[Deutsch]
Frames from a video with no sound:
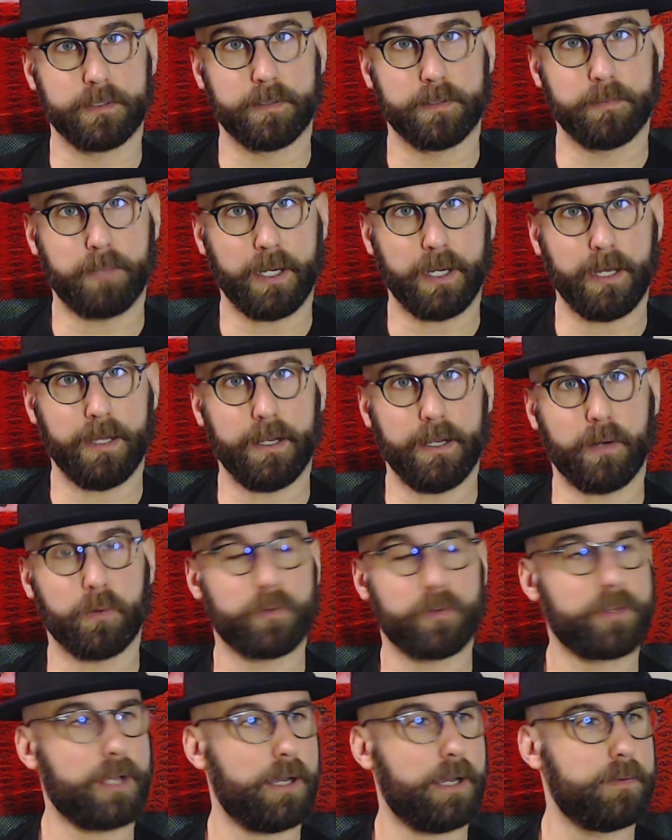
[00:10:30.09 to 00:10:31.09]
Bei einer
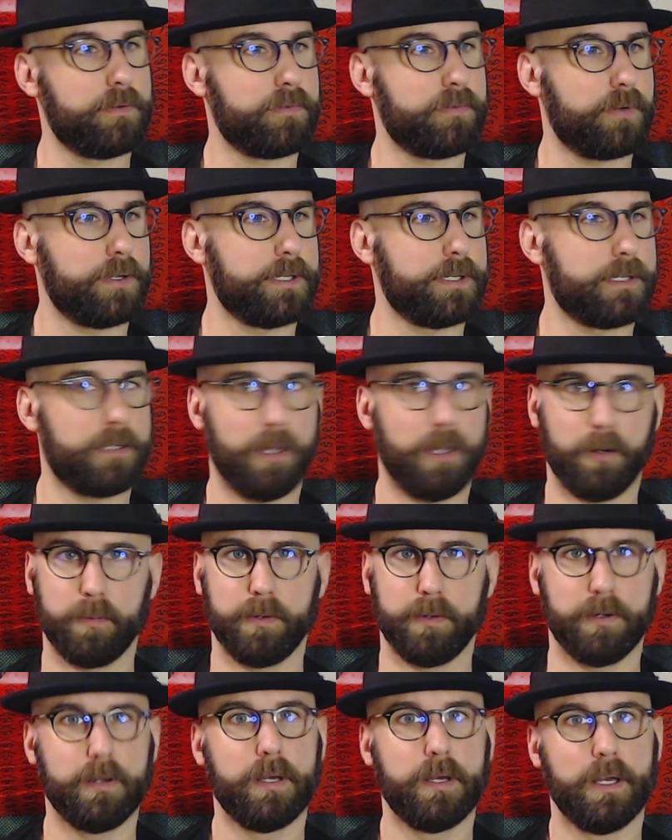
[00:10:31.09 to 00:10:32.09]
Ausgabe von, ich glaube,
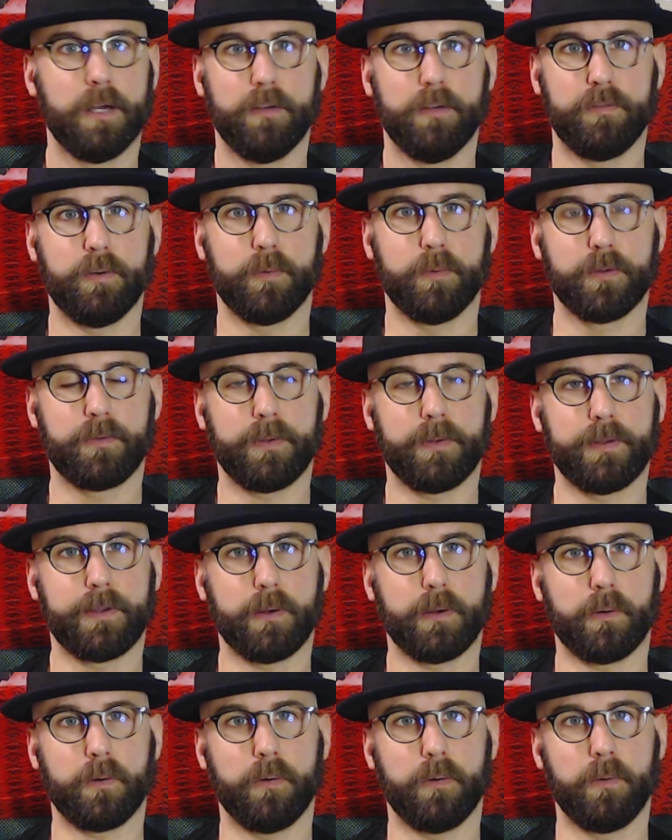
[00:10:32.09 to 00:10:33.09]
25 Euro.